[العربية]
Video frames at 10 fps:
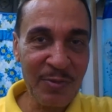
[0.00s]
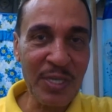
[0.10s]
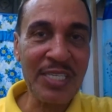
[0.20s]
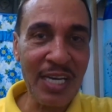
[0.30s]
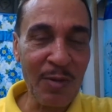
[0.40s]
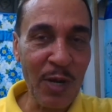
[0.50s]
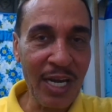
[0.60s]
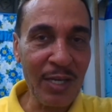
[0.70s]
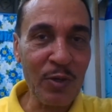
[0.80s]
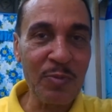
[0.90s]
والسلام
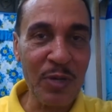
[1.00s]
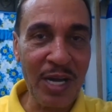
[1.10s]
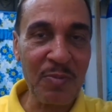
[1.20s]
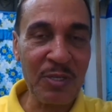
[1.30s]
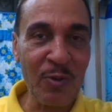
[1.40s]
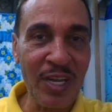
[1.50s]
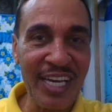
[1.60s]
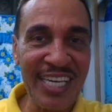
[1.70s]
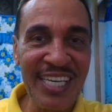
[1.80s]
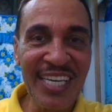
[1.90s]
عليكم ورحمة
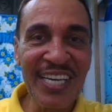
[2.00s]
الله